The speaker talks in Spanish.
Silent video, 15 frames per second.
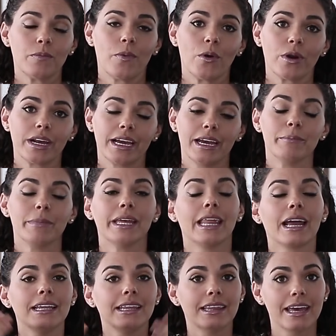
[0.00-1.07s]
porque me
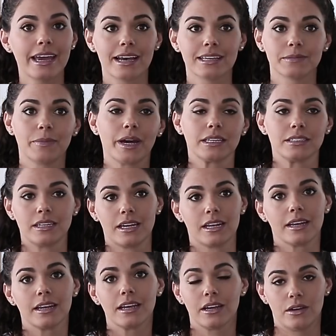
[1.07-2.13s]
dan ideas para
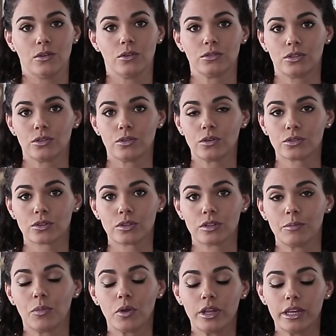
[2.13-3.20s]
hacer otro, otro
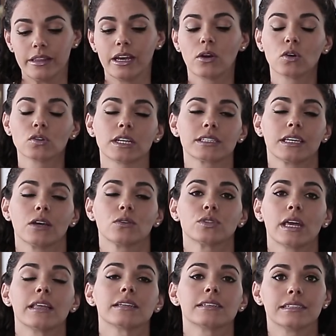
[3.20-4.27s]
tipo de, cosas que a
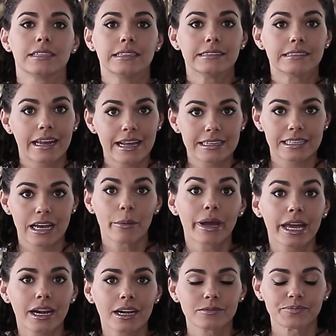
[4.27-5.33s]
ustedes les interesa
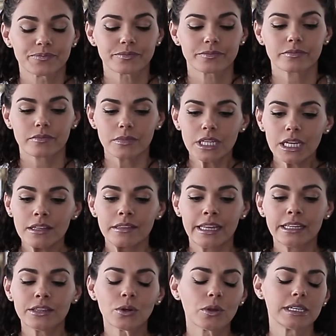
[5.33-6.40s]
ver
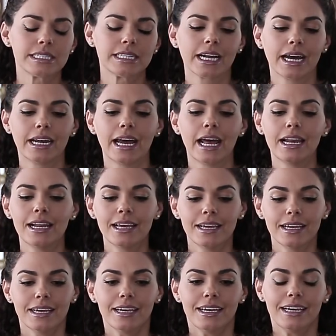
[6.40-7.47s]
dentro de este canal.
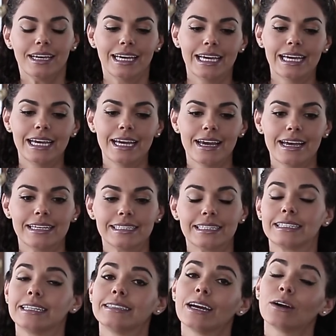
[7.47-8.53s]
Y
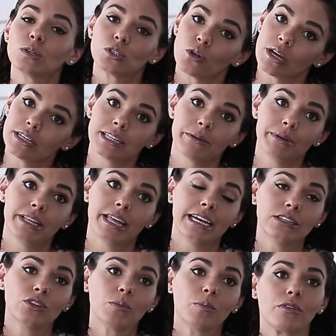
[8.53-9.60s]
este, si te gustó este
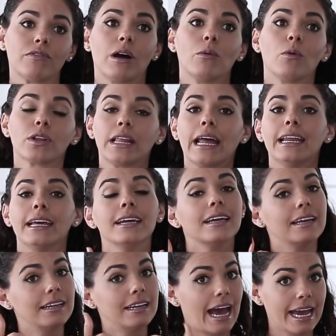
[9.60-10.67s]
videito, por favor dale
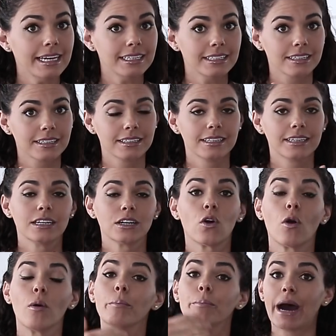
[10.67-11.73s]
like,
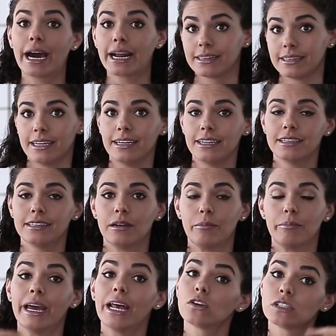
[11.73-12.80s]
comparte,
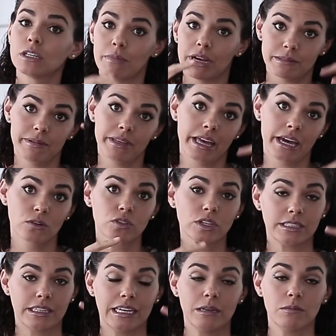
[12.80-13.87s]
ve los demás videos
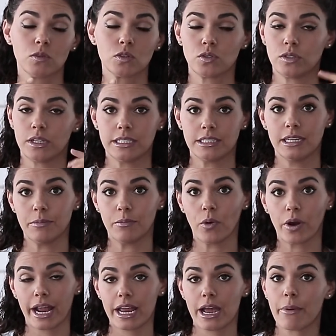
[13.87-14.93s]
que tenemos este,
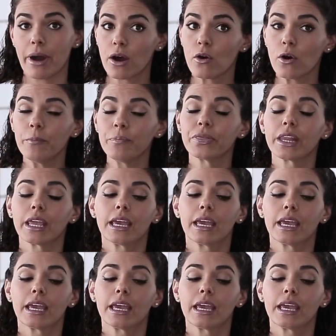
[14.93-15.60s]
por ahí abajo.